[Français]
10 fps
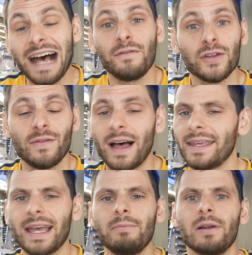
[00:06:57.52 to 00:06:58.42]
avance
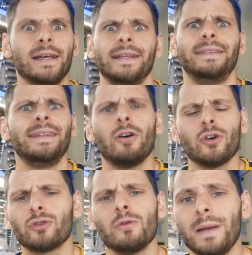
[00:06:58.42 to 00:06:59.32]
variable
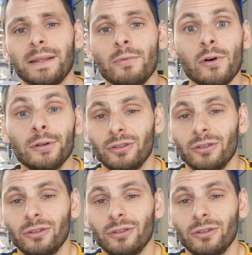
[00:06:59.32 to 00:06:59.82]
décroche complètement